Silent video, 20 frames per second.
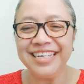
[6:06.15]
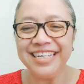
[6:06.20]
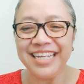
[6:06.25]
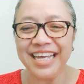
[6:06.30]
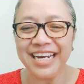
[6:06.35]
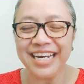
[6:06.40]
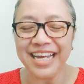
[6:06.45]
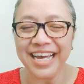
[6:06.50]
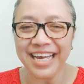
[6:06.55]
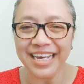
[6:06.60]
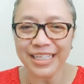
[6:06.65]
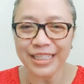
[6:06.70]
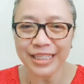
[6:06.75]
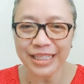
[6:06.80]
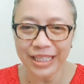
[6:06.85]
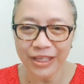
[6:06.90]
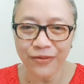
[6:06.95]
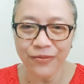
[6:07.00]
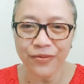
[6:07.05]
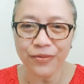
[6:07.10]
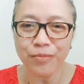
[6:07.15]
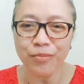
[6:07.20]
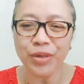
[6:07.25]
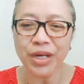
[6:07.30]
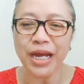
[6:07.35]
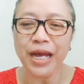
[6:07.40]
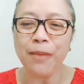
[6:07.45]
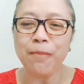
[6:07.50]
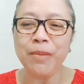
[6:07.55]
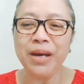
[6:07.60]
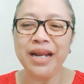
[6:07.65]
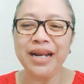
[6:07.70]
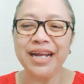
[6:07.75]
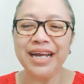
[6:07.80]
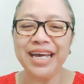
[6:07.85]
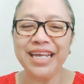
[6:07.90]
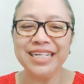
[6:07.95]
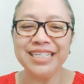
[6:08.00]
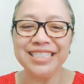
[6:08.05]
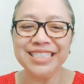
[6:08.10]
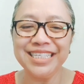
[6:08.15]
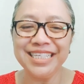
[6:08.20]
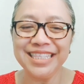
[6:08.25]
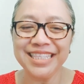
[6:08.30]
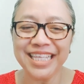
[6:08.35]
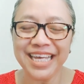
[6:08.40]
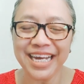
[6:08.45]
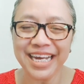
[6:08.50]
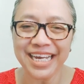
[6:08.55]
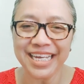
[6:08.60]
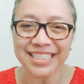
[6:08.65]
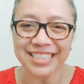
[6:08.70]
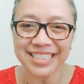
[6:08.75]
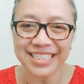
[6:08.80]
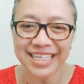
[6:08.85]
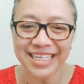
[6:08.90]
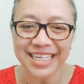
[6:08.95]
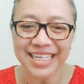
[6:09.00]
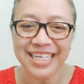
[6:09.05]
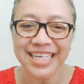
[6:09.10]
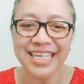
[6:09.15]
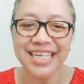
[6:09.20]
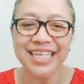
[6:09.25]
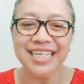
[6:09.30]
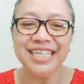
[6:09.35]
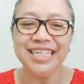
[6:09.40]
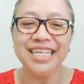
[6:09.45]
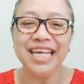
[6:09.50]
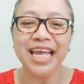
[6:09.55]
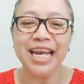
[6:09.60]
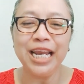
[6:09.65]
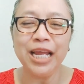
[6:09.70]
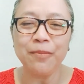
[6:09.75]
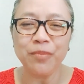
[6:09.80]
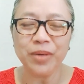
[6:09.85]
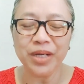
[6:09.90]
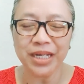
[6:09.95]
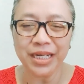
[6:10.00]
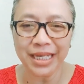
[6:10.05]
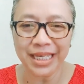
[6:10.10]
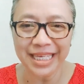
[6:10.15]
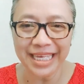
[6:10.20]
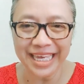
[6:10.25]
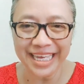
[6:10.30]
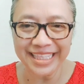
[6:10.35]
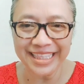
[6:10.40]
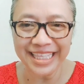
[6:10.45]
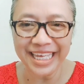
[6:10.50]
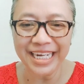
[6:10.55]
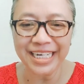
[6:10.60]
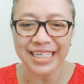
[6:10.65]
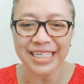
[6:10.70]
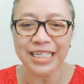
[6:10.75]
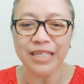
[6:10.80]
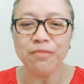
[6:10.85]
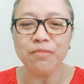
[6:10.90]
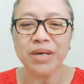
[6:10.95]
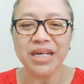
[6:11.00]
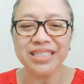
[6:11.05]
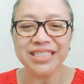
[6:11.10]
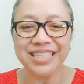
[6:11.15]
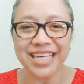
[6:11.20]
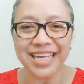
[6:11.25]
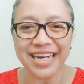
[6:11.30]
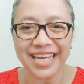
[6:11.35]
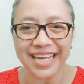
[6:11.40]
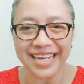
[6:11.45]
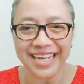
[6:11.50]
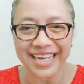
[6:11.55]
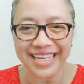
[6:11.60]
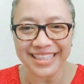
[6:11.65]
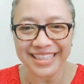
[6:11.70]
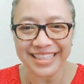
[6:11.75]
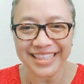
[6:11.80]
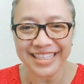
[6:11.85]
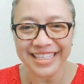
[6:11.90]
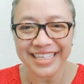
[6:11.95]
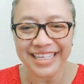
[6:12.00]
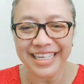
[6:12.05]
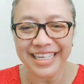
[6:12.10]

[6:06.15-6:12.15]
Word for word: dan aktif mengamalkan cinta kasih dalam kegiatan di masyarakat.